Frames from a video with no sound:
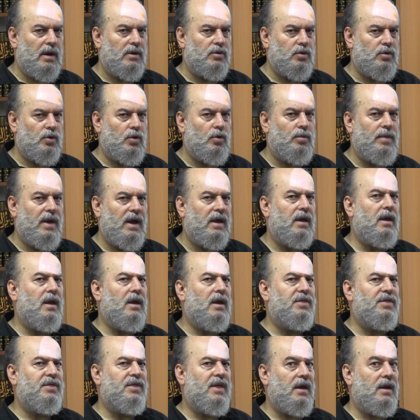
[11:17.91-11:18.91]
الشعوب هاي
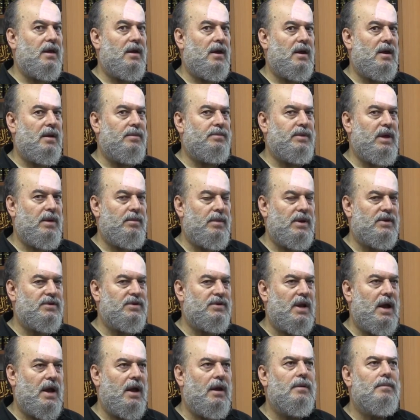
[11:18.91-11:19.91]
الثائرة اللي بتحمل
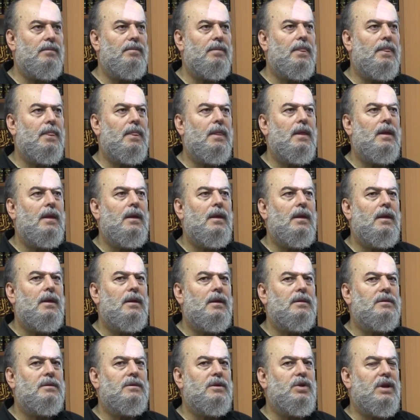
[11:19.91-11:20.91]
سلاح
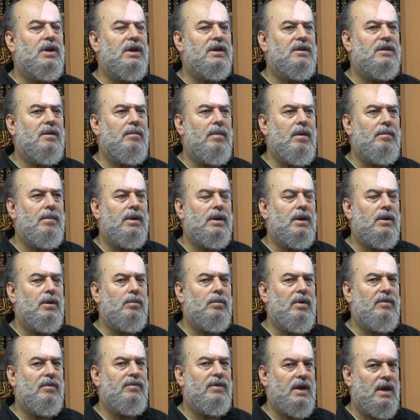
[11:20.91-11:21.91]
تدرك تماما
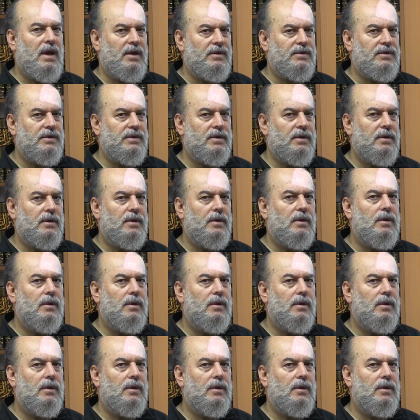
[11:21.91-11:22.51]
انه ما في ياس